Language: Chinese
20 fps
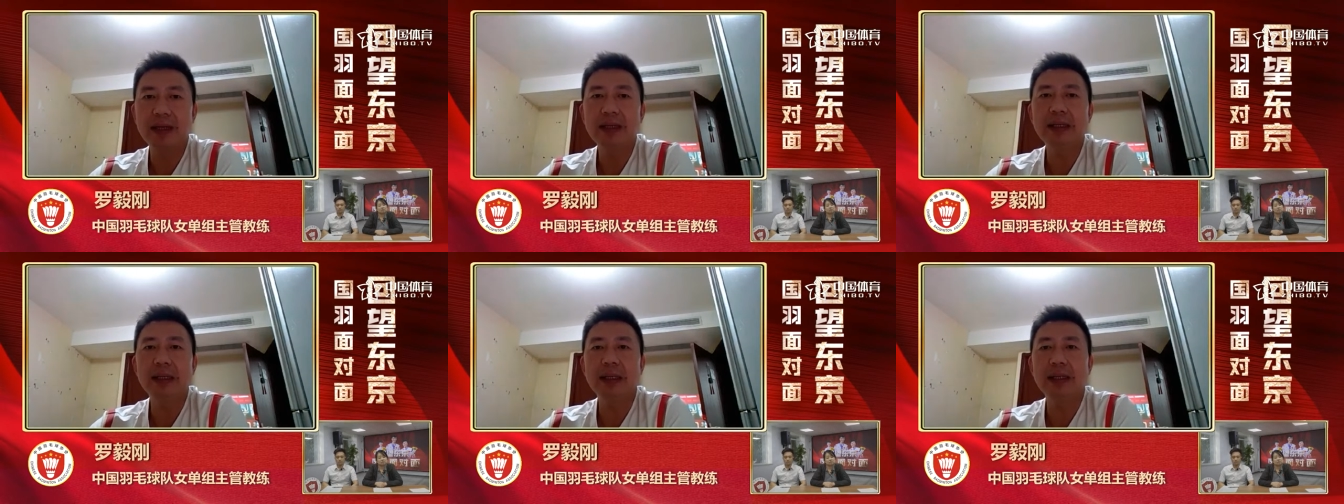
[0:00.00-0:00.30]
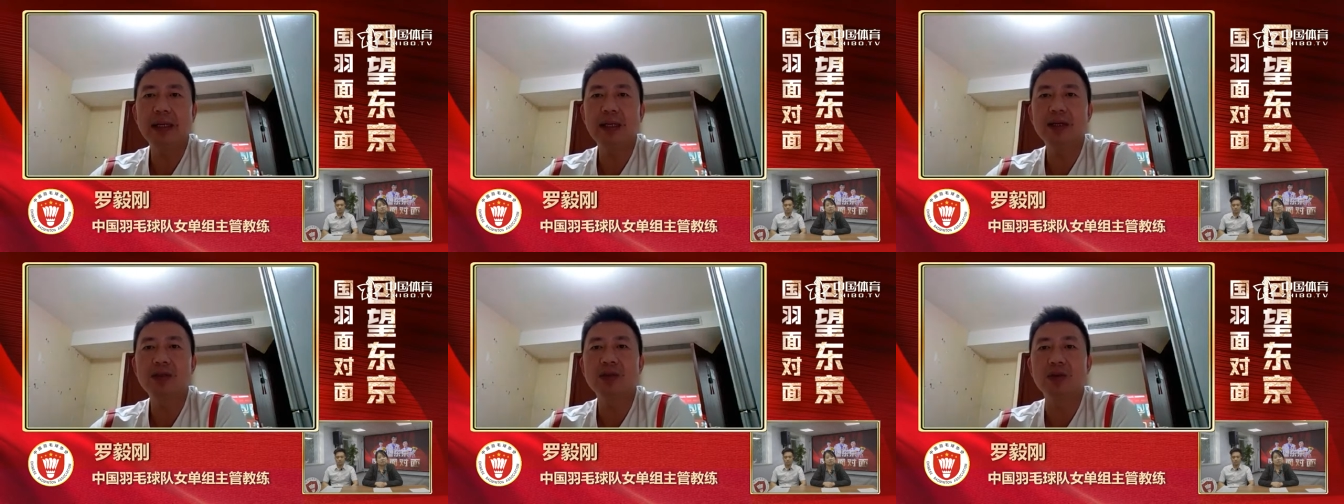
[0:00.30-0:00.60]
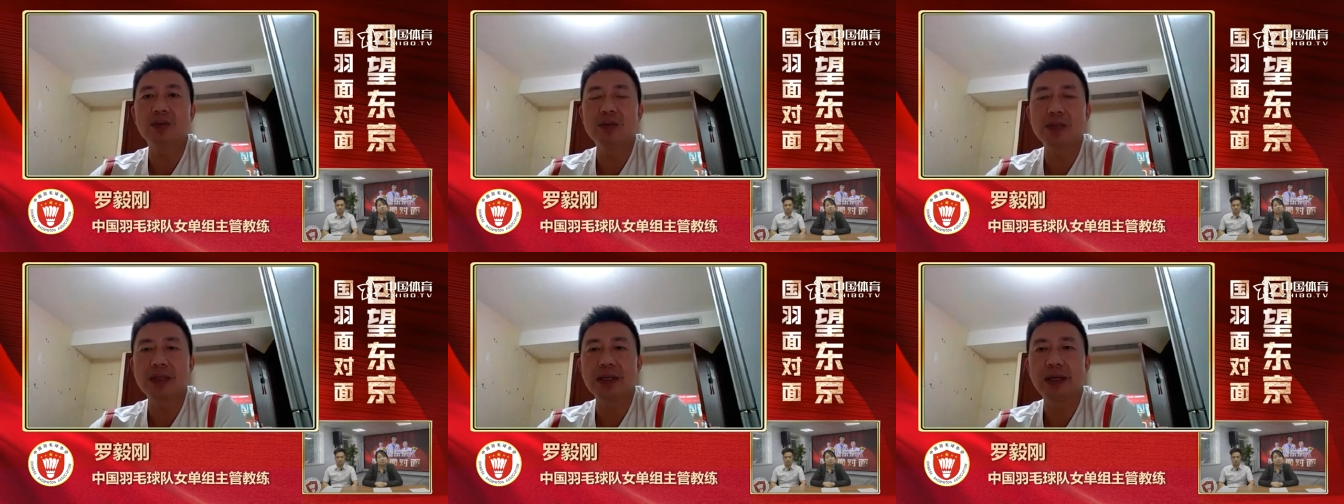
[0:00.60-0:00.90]
也给
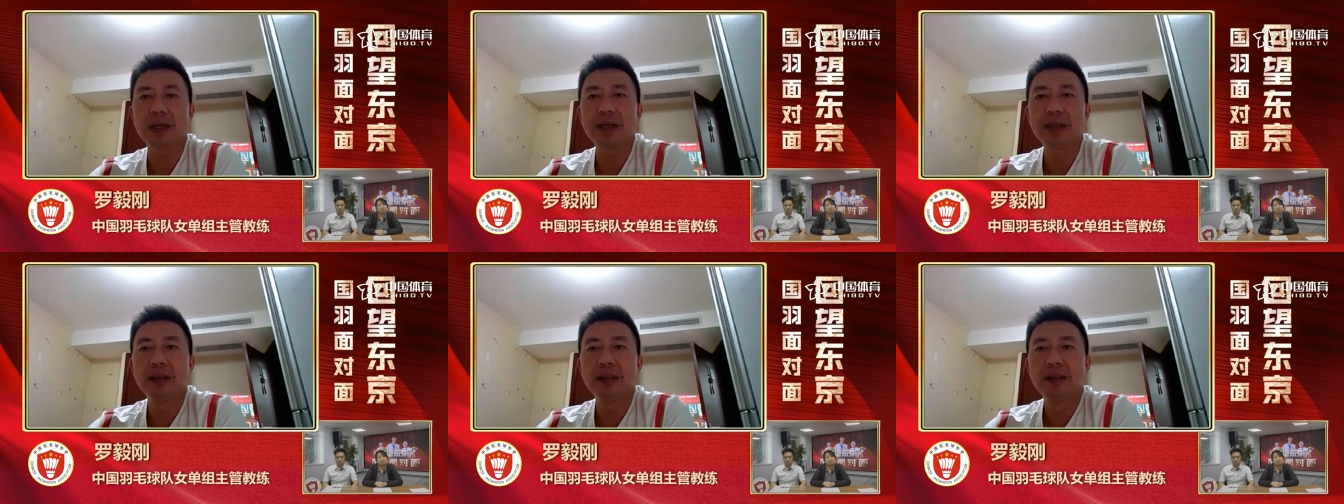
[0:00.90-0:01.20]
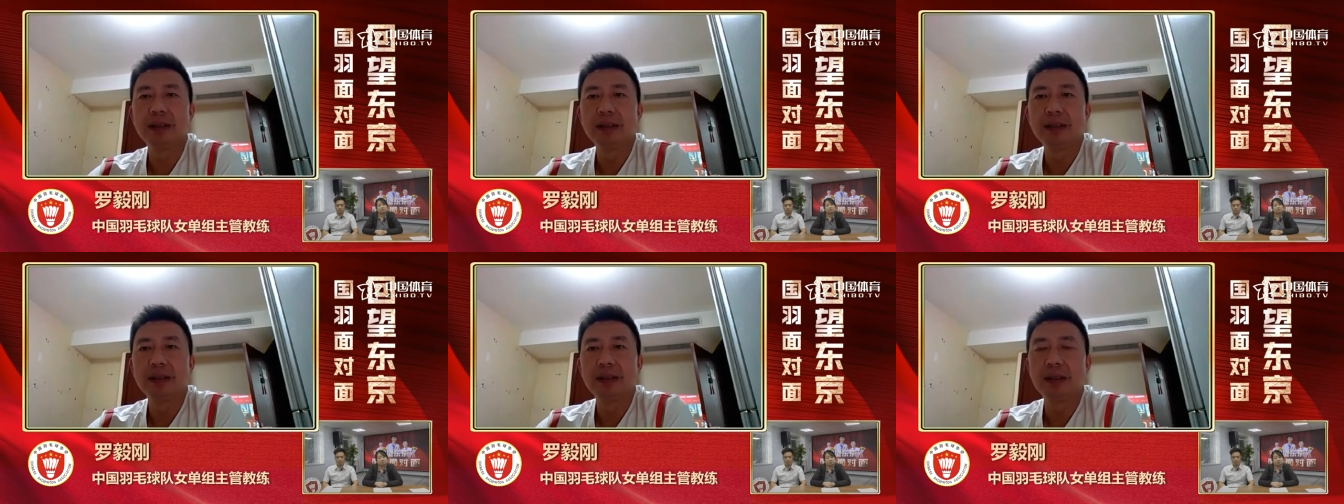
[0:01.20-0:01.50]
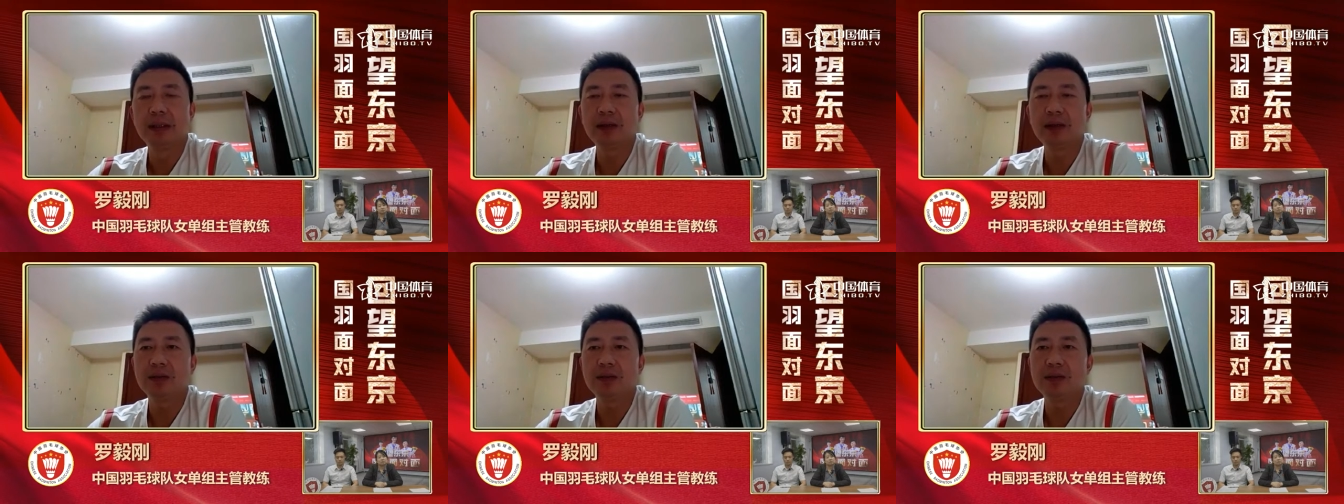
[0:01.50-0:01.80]
他总结。
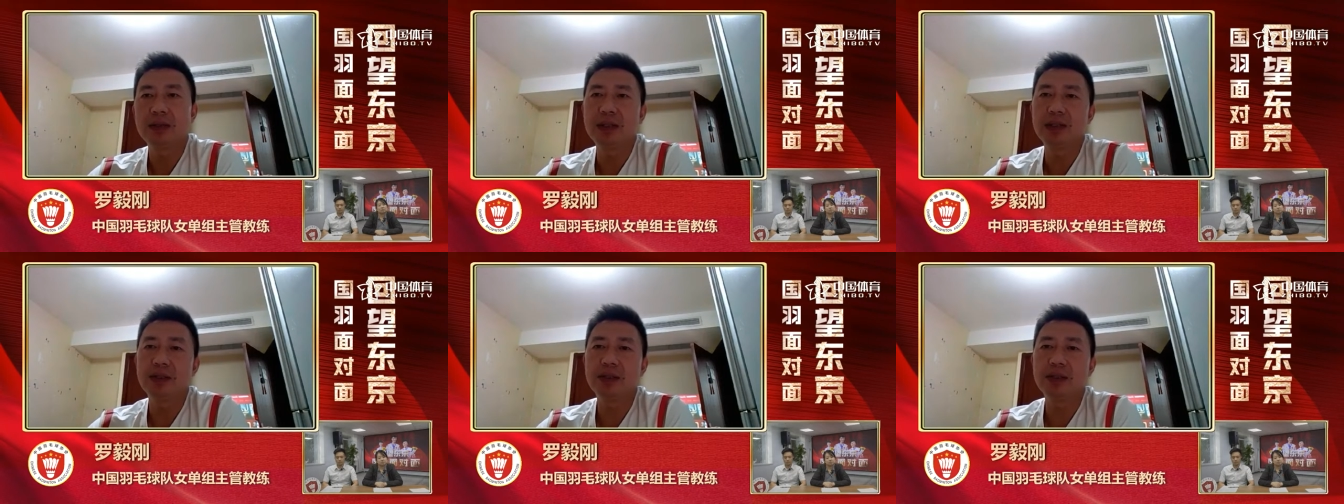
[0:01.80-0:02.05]
然后